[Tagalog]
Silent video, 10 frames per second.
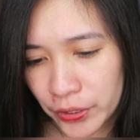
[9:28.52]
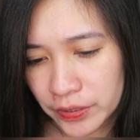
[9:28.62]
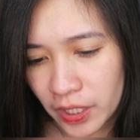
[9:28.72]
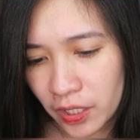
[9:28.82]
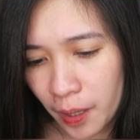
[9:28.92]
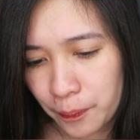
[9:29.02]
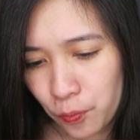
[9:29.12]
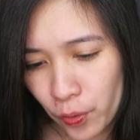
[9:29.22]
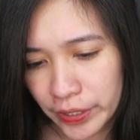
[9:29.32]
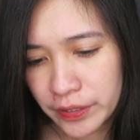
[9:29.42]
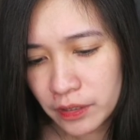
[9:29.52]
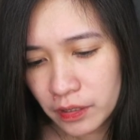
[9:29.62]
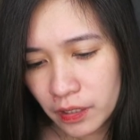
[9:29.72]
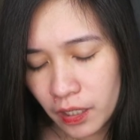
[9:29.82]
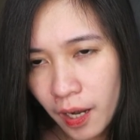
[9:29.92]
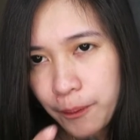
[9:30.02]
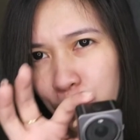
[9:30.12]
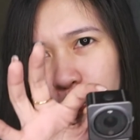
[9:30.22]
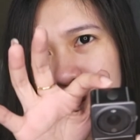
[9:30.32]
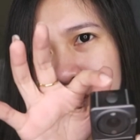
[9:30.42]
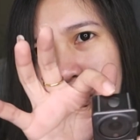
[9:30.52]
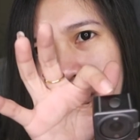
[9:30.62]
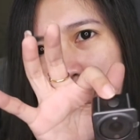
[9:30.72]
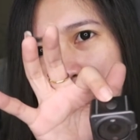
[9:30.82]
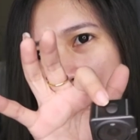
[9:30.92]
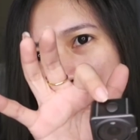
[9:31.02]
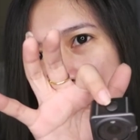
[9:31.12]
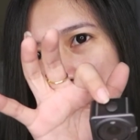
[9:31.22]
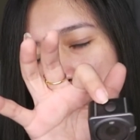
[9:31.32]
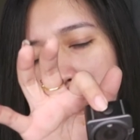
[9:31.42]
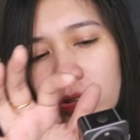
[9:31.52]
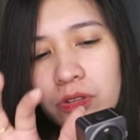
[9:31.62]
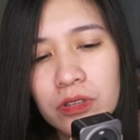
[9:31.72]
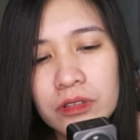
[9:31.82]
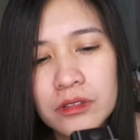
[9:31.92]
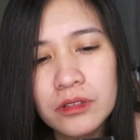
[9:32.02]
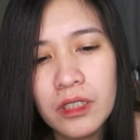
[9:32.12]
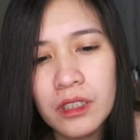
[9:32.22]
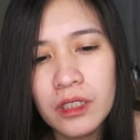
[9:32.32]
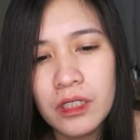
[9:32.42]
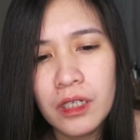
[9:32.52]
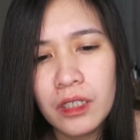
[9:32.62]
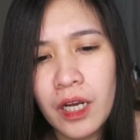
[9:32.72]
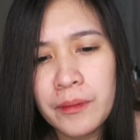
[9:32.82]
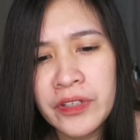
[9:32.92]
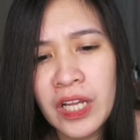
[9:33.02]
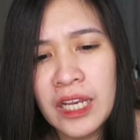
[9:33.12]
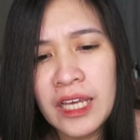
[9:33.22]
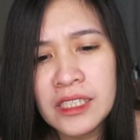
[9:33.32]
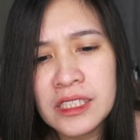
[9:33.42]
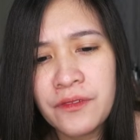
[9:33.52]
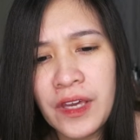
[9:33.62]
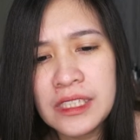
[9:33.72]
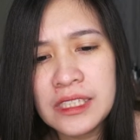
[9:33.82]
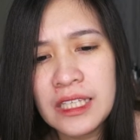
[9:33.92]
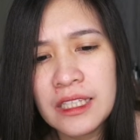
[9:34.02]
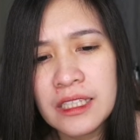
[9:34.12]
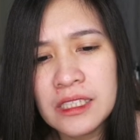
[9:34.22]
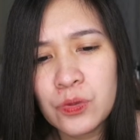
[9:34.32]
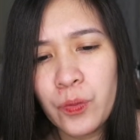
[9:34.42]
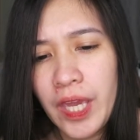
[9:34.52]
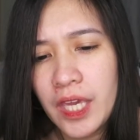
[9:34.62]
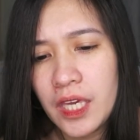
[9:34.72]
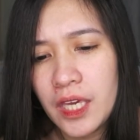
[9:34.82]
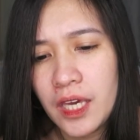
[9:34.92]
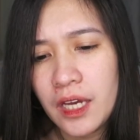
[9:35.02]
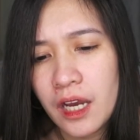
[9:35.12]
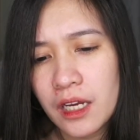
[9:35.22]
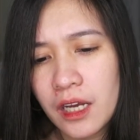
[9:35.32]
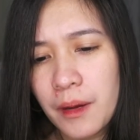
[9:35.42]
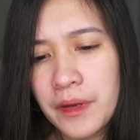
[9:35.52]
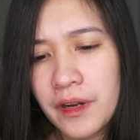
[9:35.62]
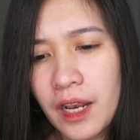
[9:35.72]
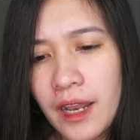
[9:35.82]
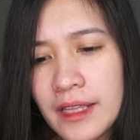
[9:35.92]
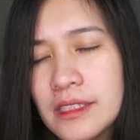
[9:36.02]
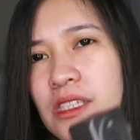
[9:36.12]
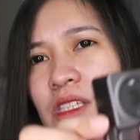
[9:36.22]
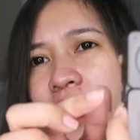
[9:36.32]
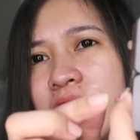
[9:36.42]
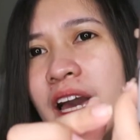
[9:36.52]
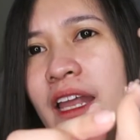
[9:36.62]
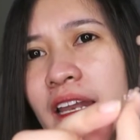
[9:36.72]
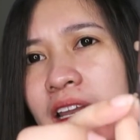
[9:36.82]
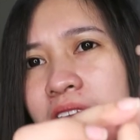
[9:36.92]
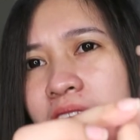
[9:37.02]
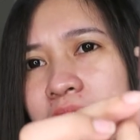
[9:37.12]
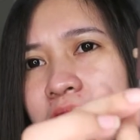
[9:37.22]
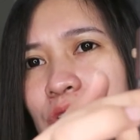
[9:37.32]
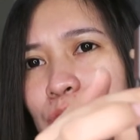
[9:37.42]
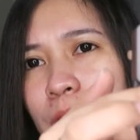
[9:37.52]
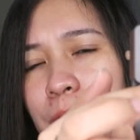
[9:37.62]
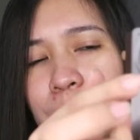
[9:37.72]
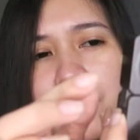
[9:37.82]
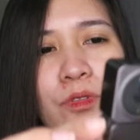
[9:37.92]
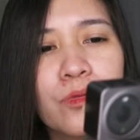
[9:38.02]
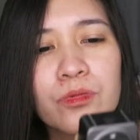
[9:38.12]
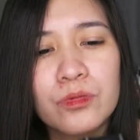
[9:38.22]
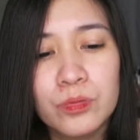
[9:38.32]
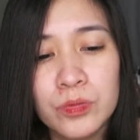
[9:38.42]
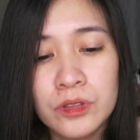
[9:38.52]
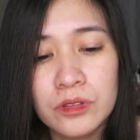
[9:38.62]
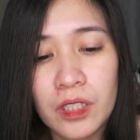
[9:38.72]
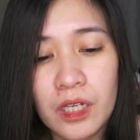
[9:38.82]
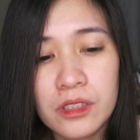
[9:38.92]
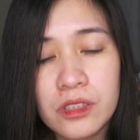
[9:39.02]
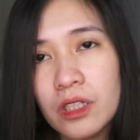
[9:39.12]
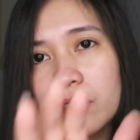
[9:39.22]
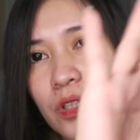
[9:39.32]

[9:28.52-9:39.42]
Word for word: pointing upward. Upward. So, ito yung camera button. Camera lens facing this way. Camera lens. Ayan. This way yung ah, instruct